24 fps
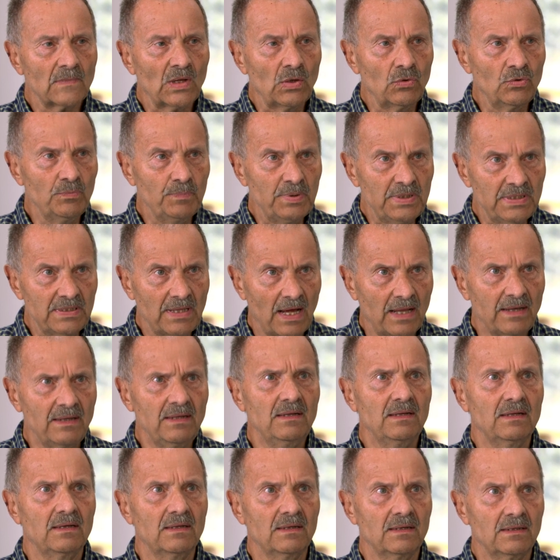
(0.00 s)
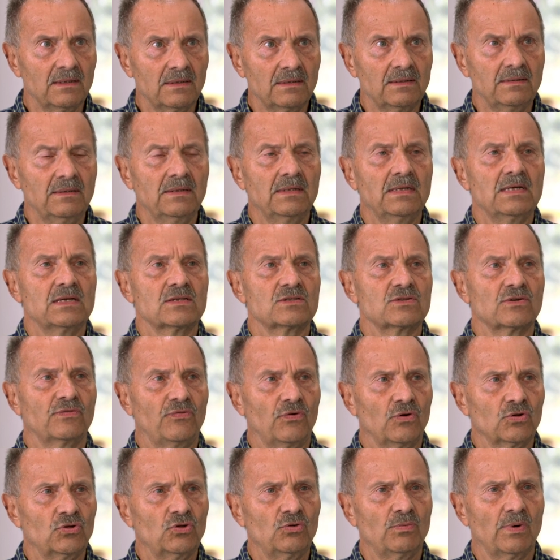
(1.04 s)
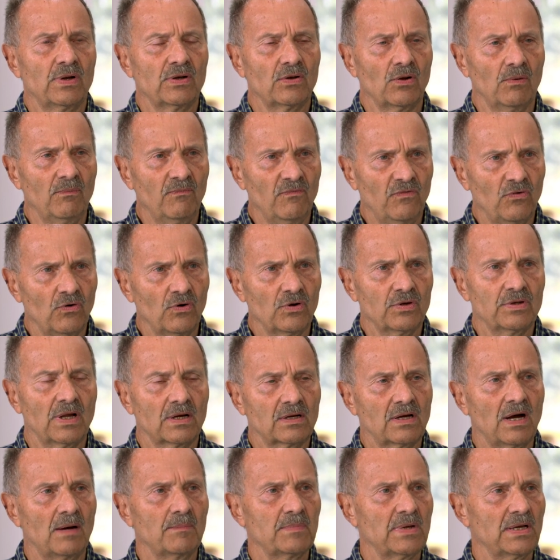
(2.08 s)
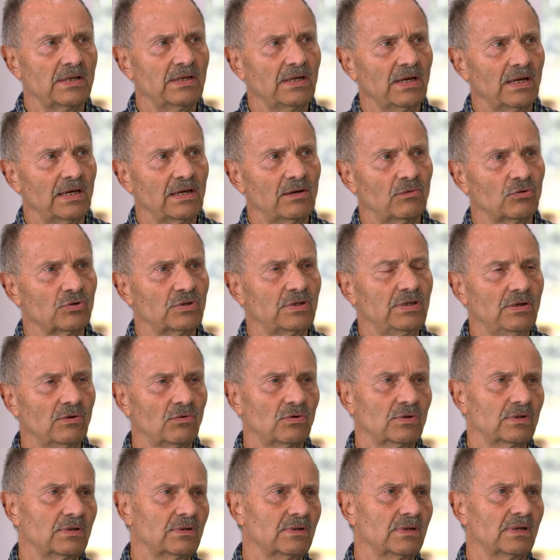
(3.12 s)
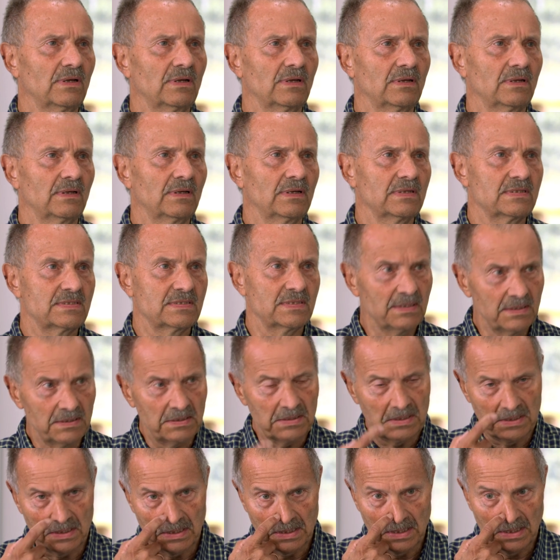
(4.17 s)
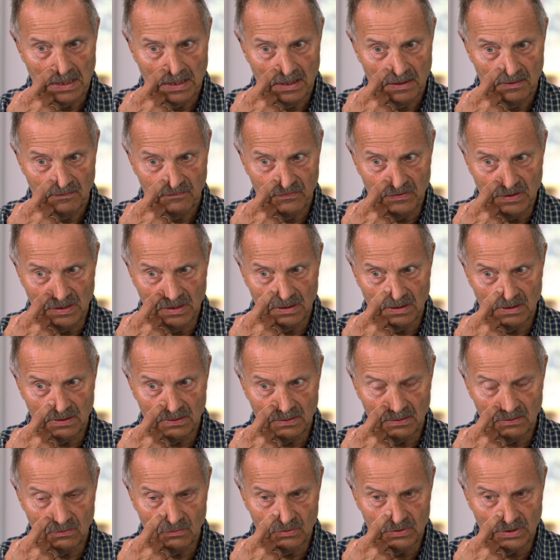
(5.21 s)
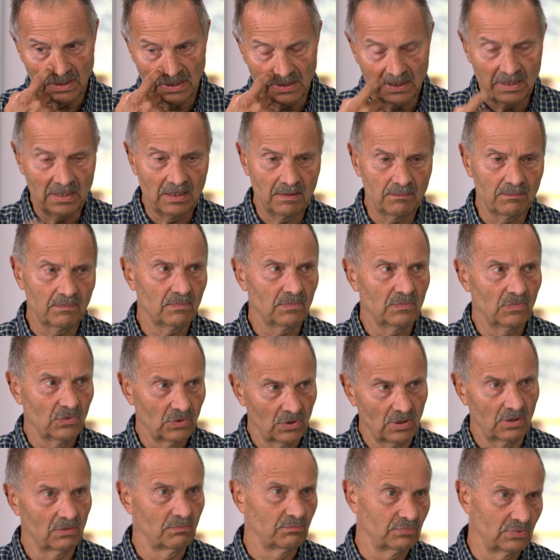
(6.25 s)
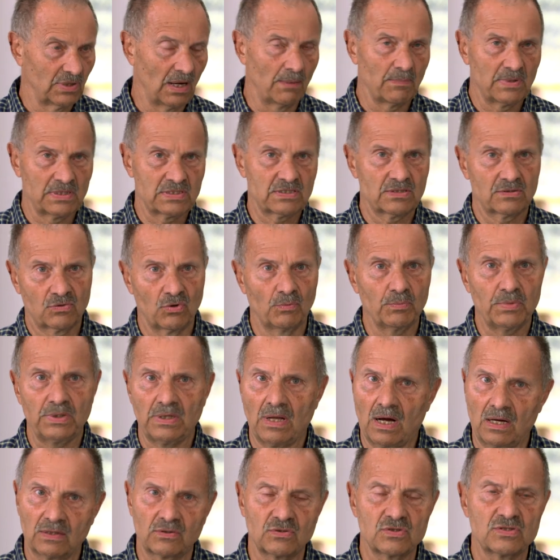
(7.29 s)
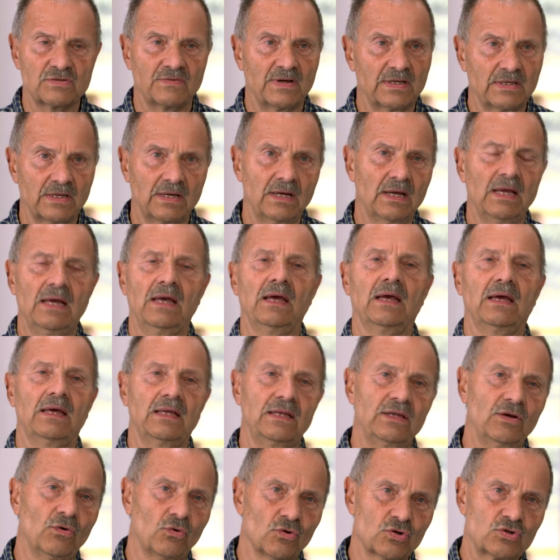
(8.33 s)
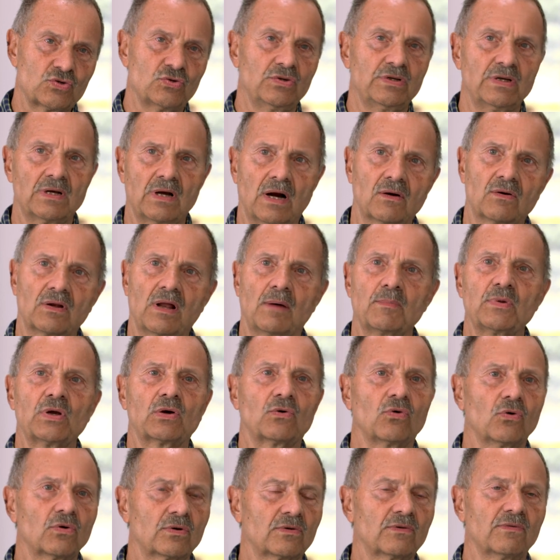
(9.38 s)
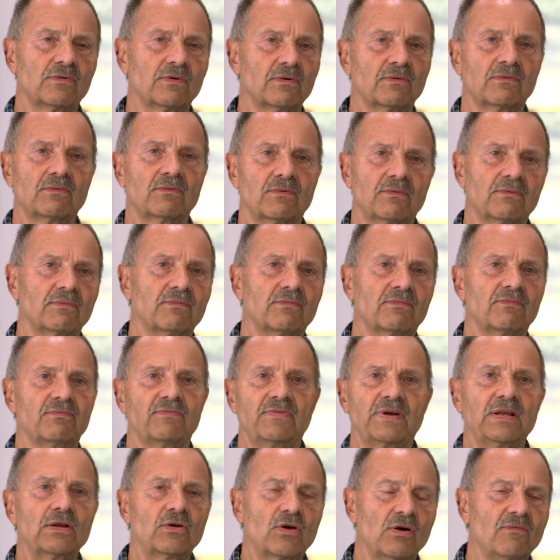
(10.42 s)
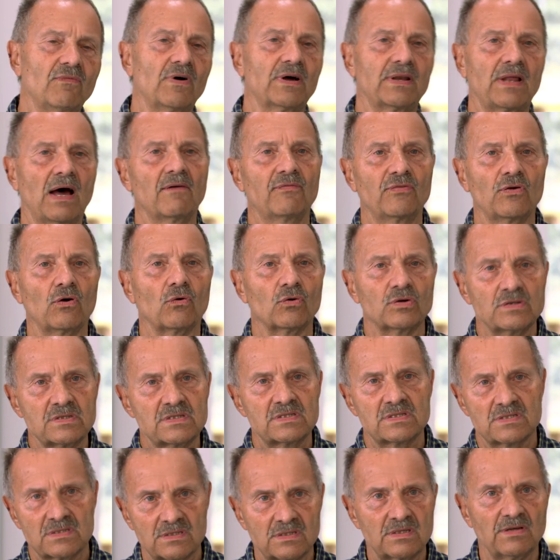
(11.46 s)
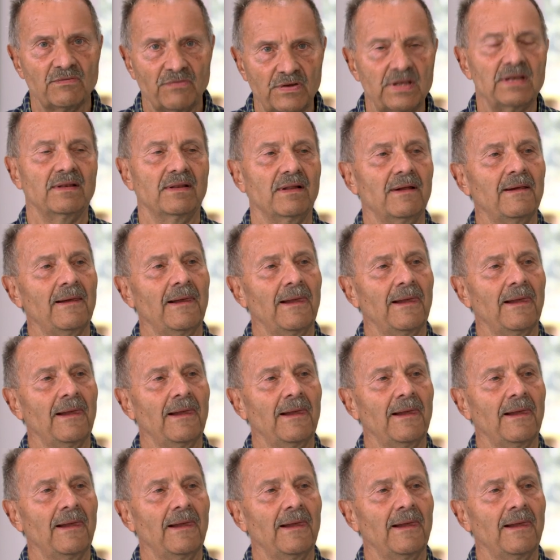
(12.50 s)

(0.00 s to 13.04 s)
Und bin dann äh, sofort übernommen worden. Dann kam ja die Rekrutierung. Äh, es sind viele Unternehmen oder damals Kombinat und so weiter in die Hochschulen gegangen und haben geguckt, äh, äh wen können wir da für uns gewinnen.